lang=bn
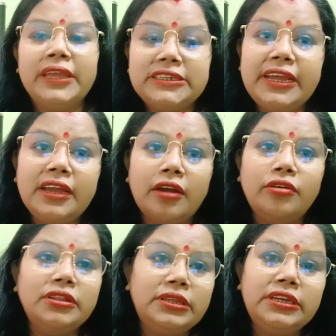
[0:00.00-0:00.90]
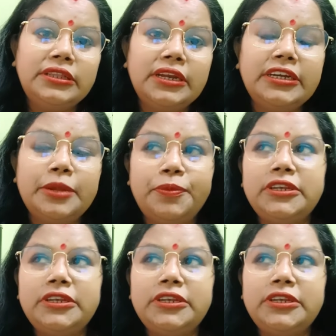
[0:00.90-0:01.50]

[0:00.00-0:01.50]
সেই কারণে ধীরে ধীরে টেপি